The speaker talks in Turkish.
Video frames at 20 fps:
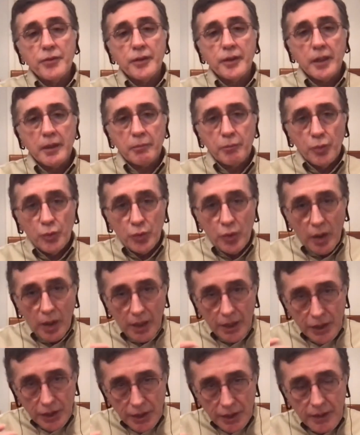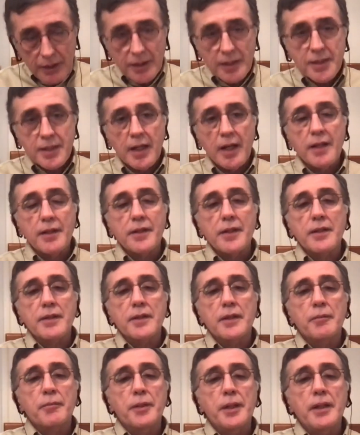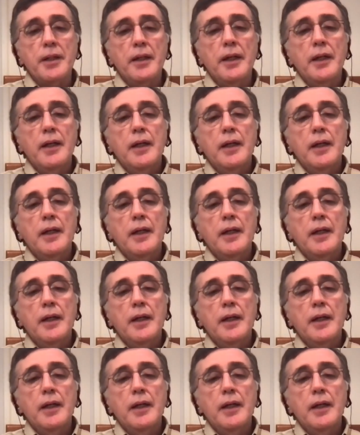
Fakat bunu aştığınız anda tabii